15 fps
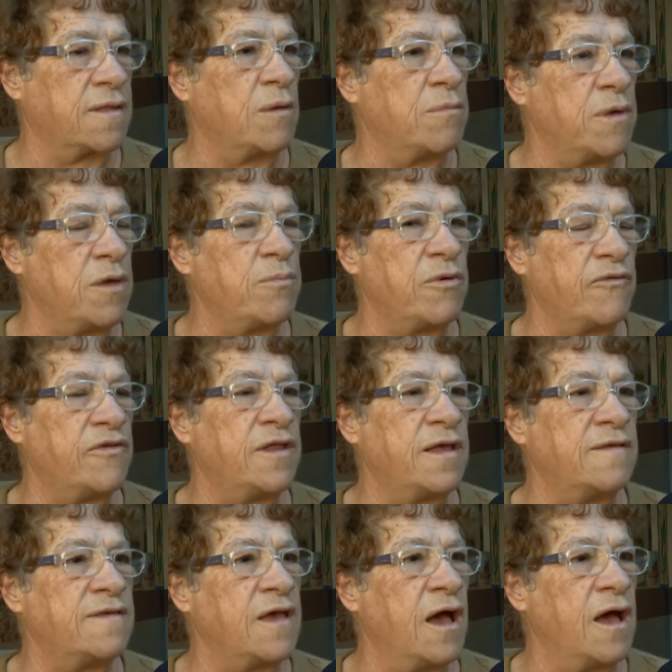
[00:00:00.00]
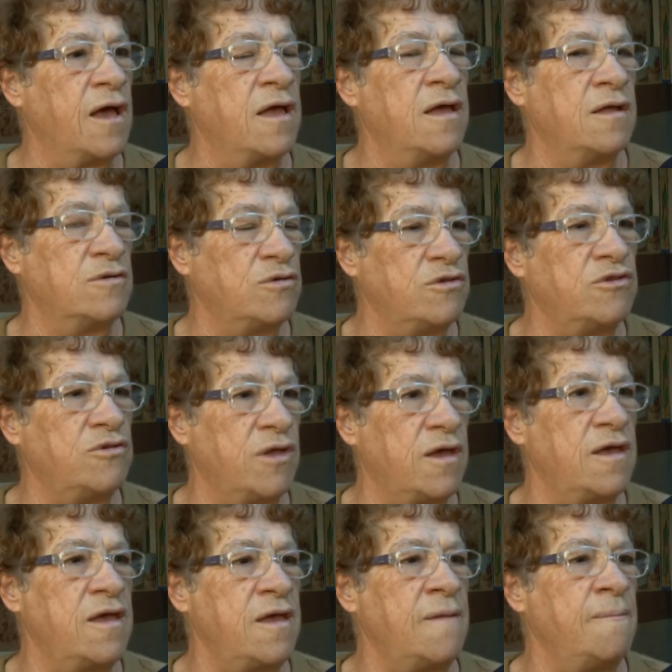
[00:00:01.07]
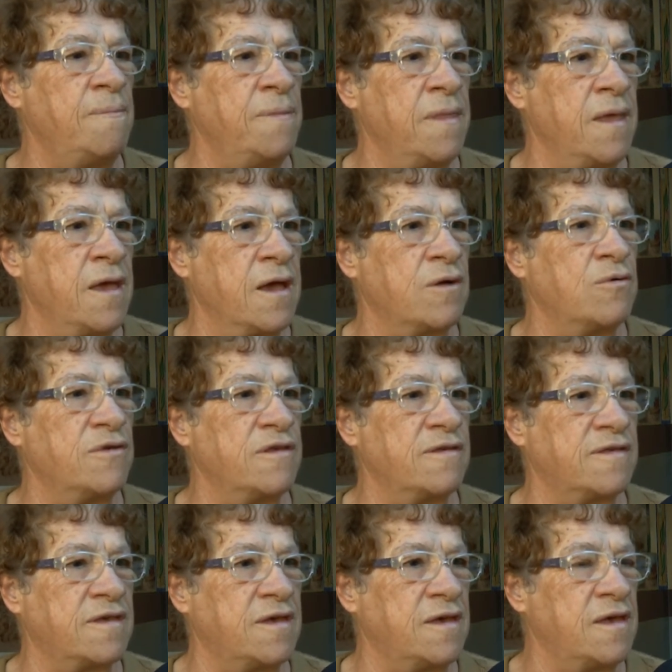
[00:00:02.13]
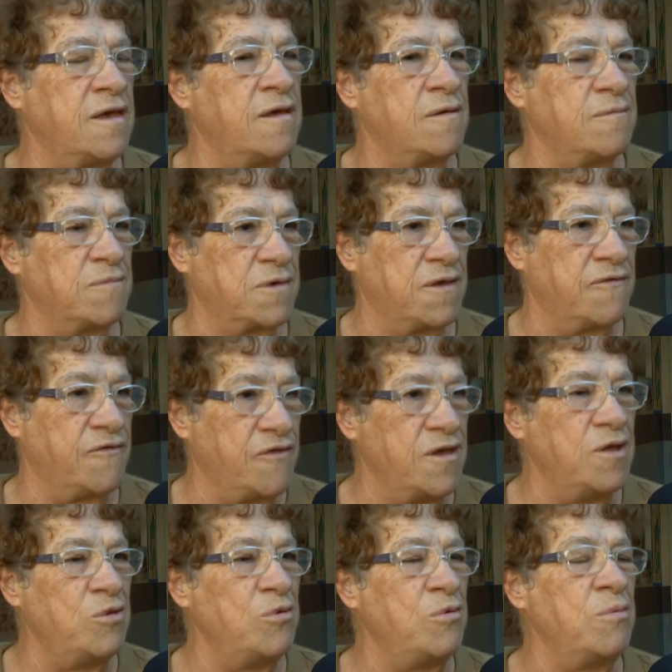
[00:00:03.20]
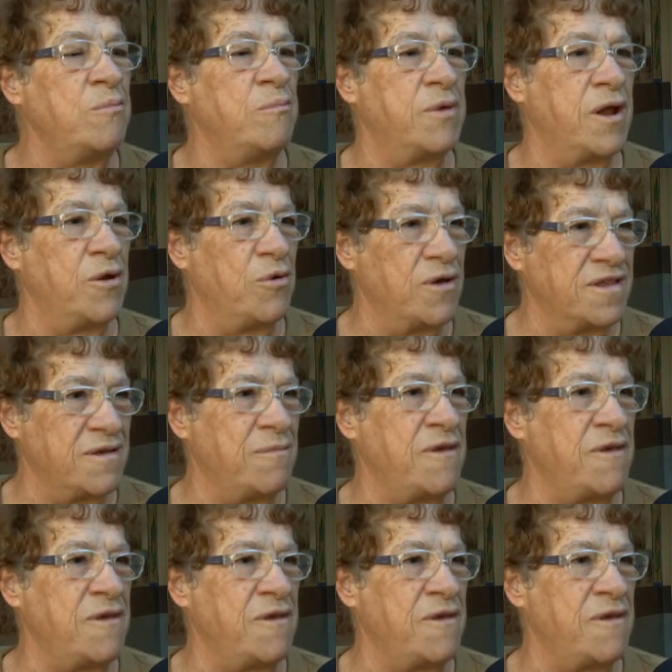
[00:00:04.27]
também providenciar. Tudo isso daí é coisas que que vindo para nós é